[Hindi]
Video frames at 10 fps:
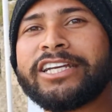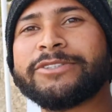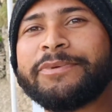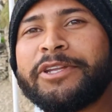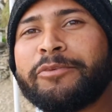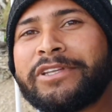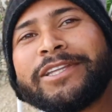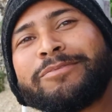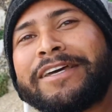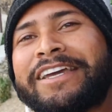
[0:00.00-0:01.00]
नेक्स्ट वीडियो में
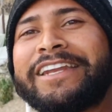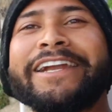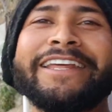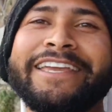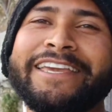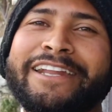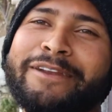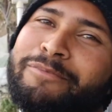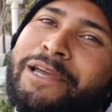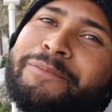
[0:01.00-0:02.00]
तब तक के लिए टेक केयर
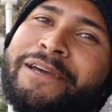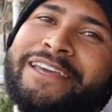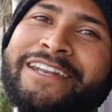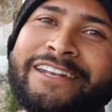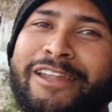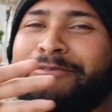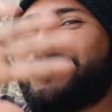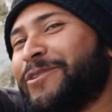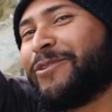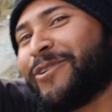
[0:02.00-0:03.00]
एंड बाय बाय एंड लव
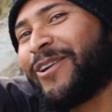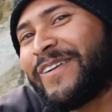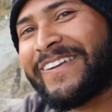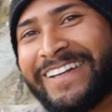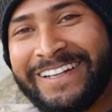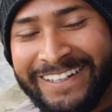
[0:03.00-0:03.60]
यू ऑल